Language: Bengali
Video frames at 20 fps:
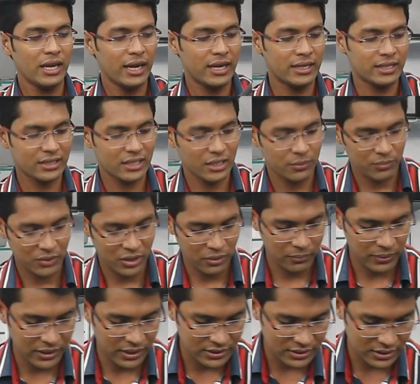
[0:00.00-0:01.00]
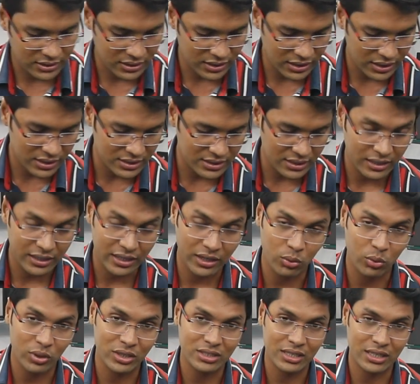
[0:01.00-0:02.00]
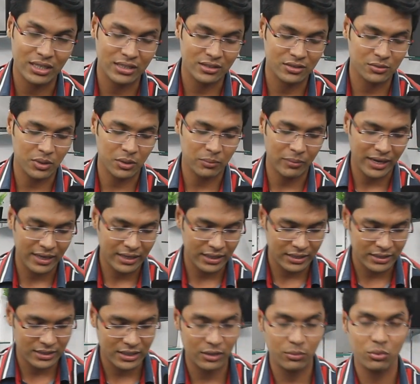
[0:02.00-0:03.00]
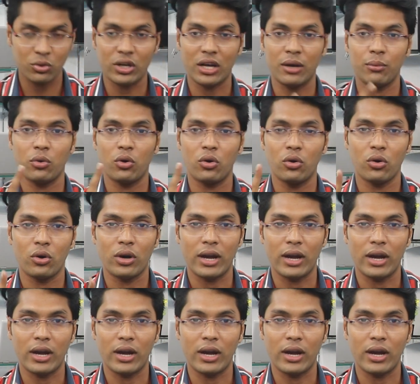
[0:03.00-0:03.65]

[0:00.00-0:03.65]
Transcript: এটাতে আপনারা পেয়ে যাচ্ছেন ক্রিস্টাল কেয়ার রেটিনা ডিসপ্লে ব্যাকলাইট কিবোর্ড এবং